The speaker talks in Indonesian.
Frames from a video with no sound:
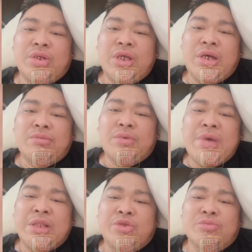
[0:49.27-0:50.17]
Ya, mau
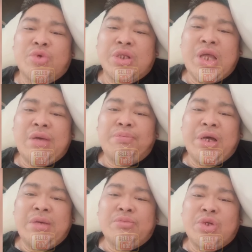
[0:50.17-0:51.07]
bantu buat
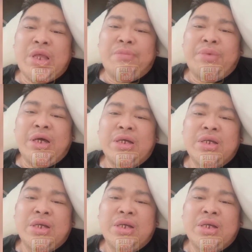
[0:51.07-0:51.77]
apa, buat apa.